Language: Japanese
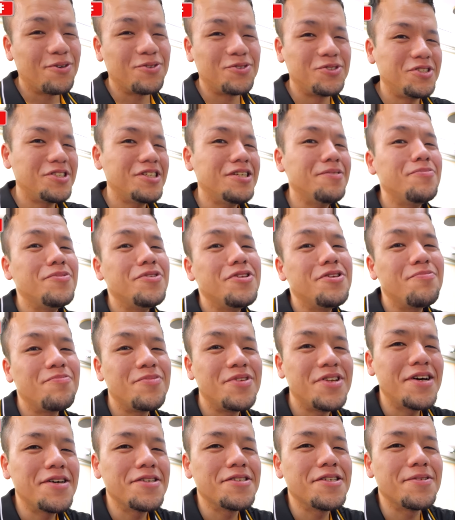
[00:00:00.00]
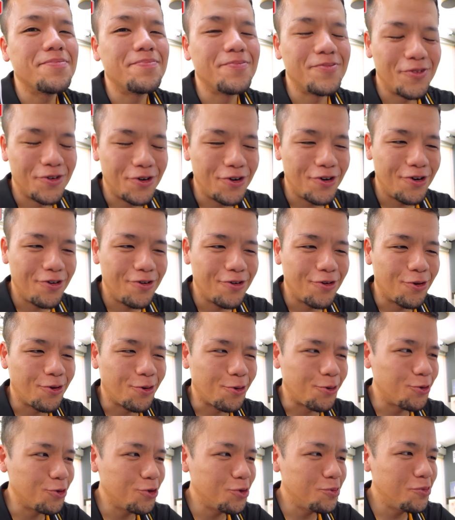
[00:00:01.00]
ちなみに皆さんもこ
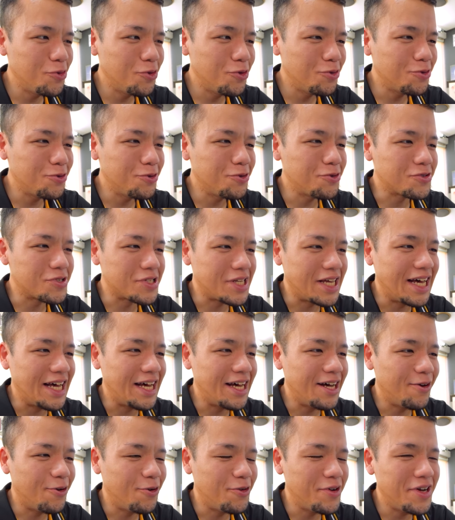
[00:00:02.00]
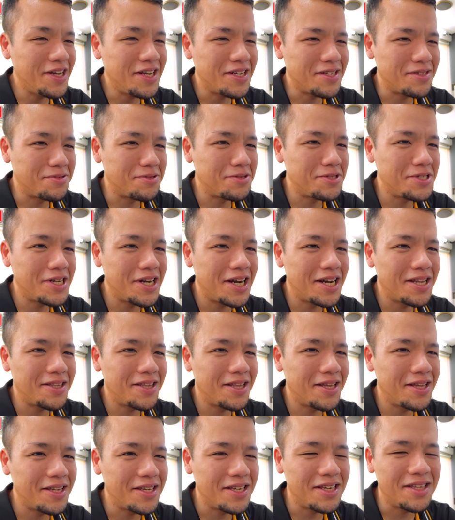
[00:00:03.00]
の子供の頃さ、親に連れられ
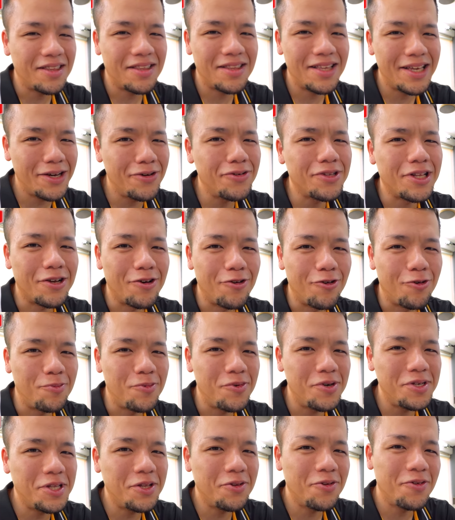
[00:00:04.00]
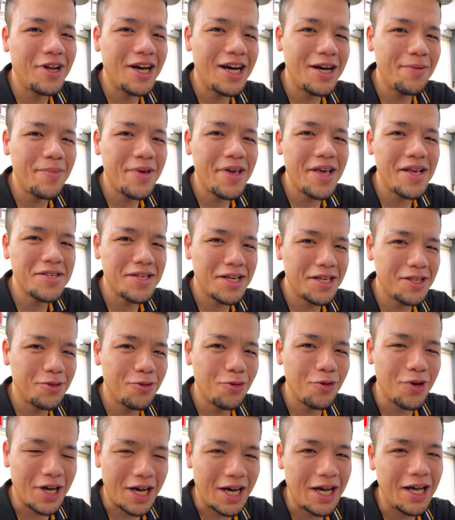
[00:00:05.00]
て行ったような思い出のラーメン屋さん
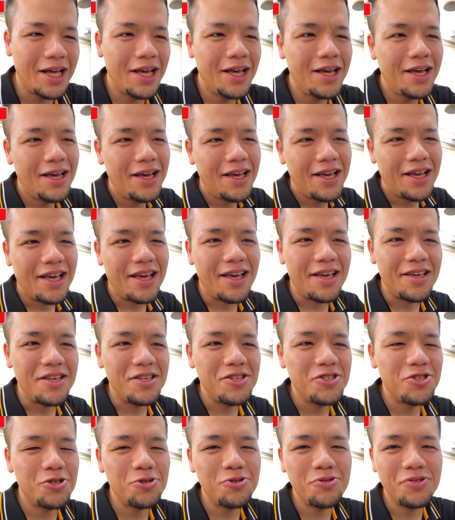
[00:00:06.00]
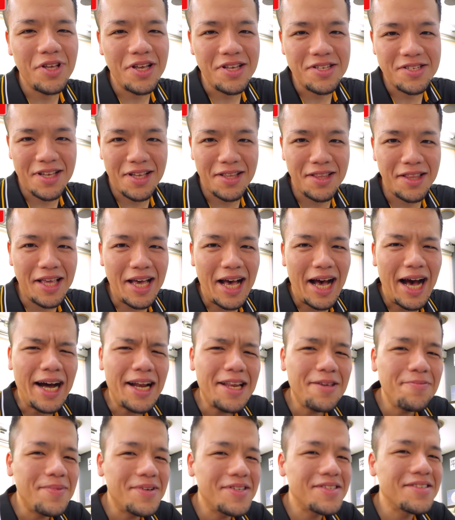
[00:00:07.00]
とか、飲食店さんってあ
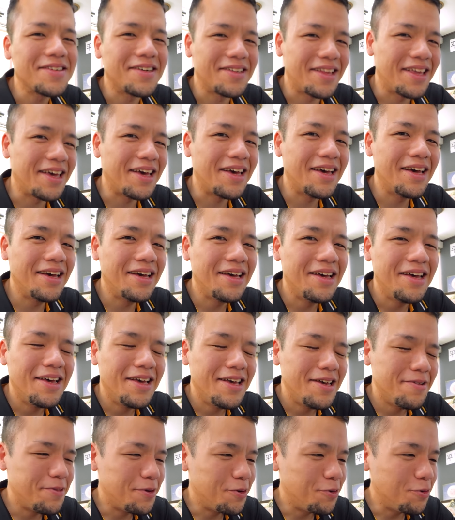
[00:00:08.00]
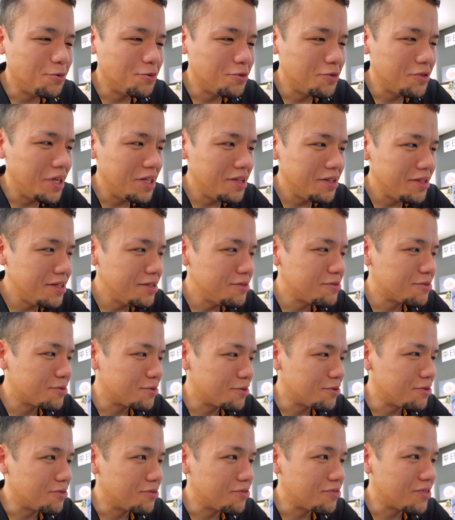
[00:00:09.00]
りますかね？大人になる
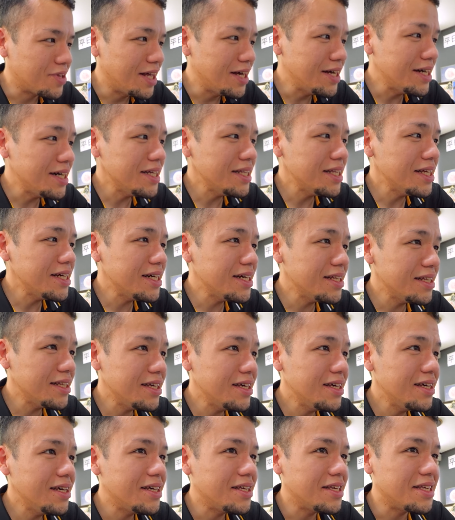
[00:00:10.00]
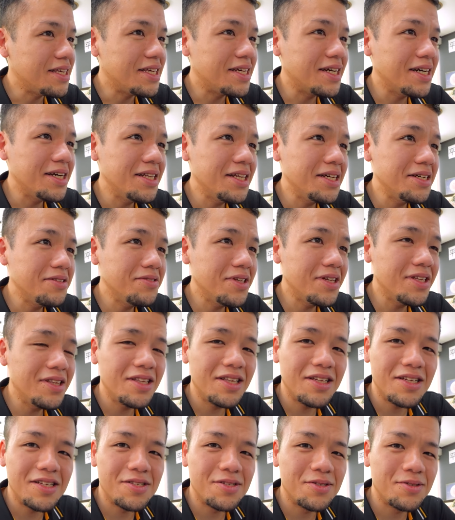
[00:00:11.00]
となかなかね行かなくなっ
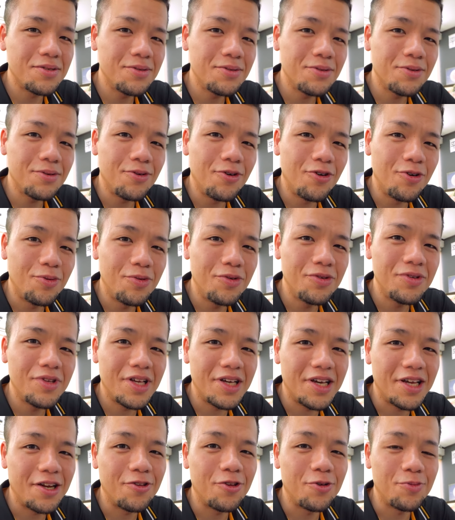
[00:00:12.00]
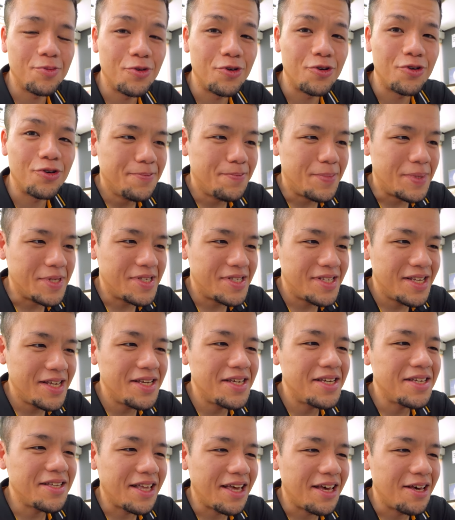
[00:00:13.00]
たりすると思うんだけれども、まあ、ぜ
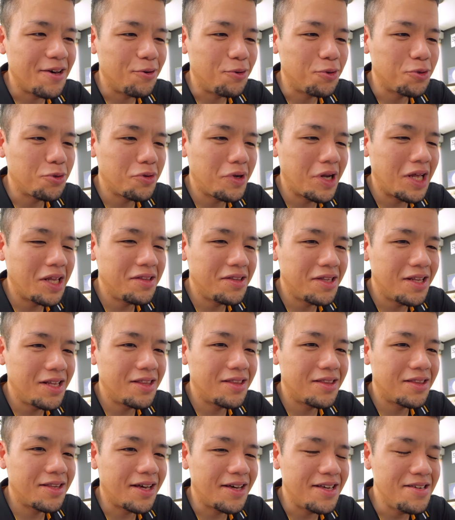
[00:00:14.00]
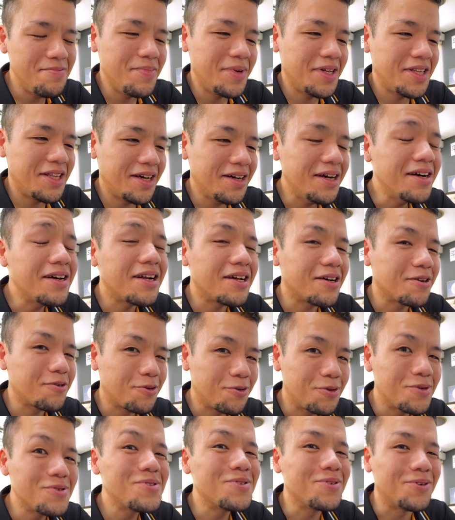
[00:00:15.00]
ひね大人になった今だから
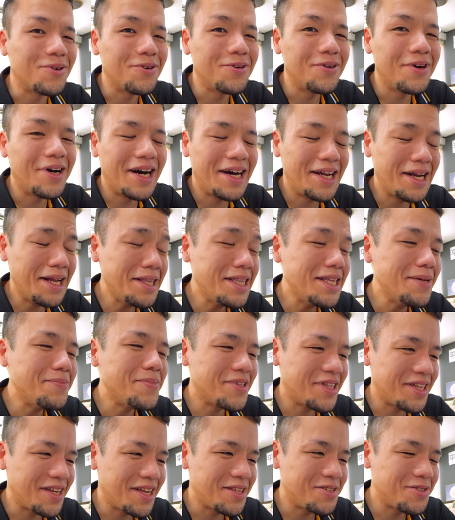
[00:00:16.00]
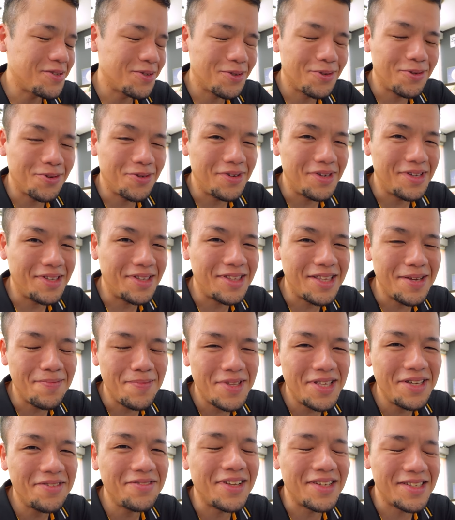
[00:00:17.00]
こそ改めてねちょっと行って
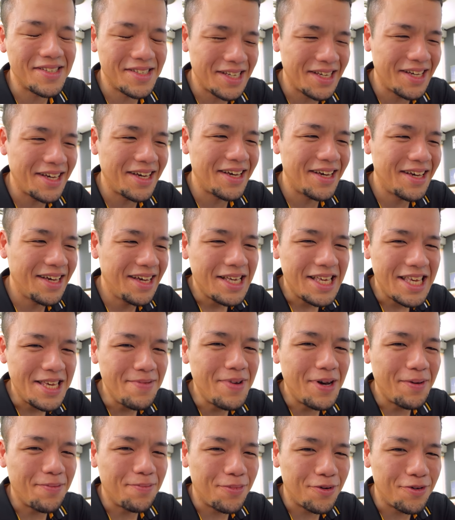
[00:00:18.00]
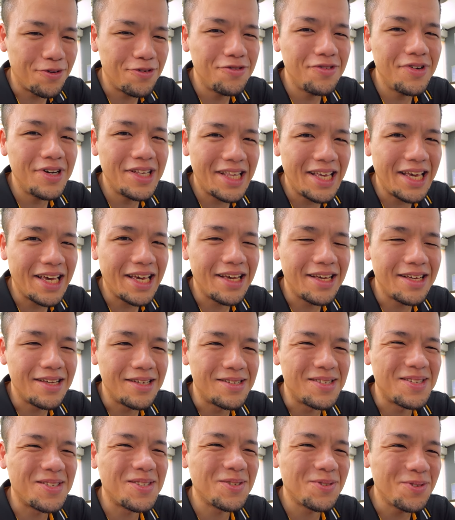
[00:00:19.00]
みてください。今僕はね
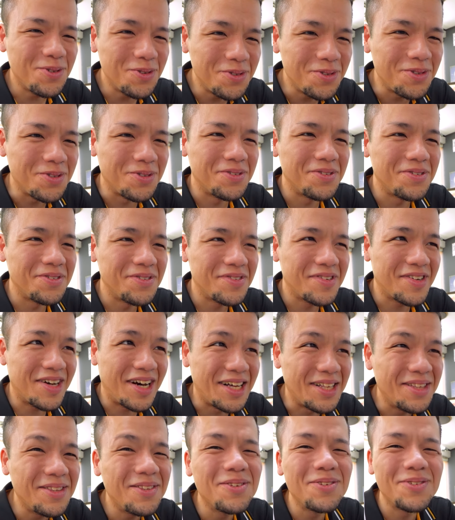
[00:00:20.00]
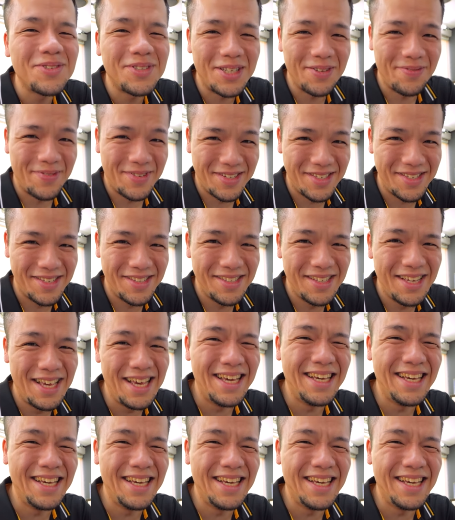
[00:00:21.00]
すごく感動してます